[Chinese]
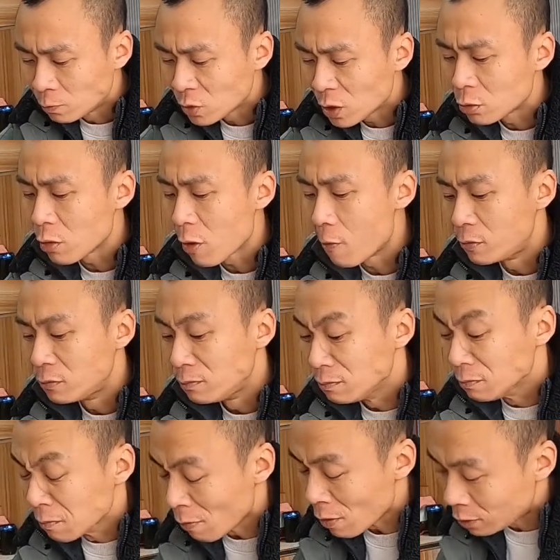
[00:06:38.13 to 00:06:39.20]
东北那边没
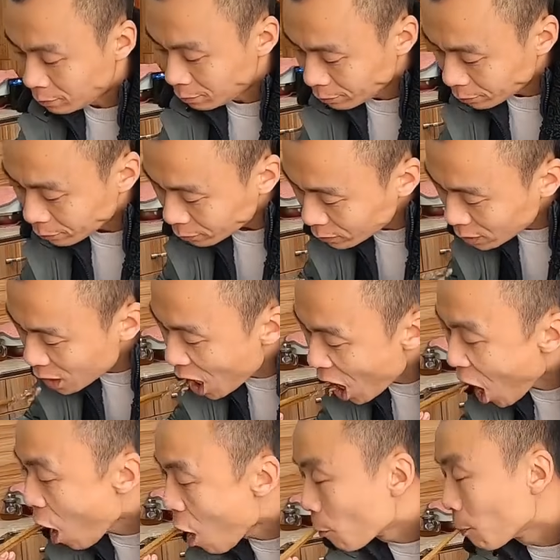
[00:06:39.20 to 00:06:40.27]
有海拔嘛，
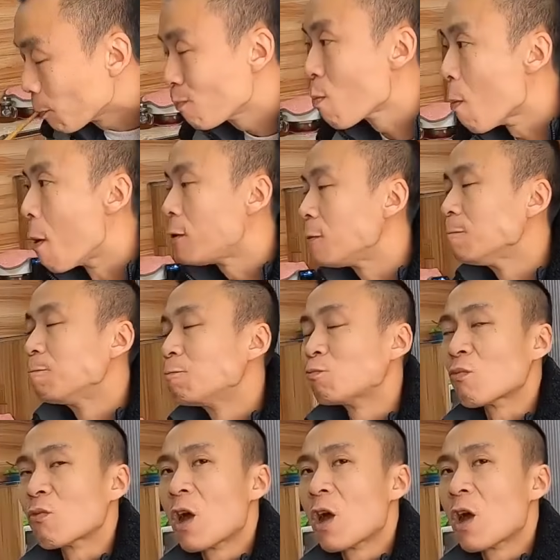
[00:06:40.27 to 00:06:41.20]
是不？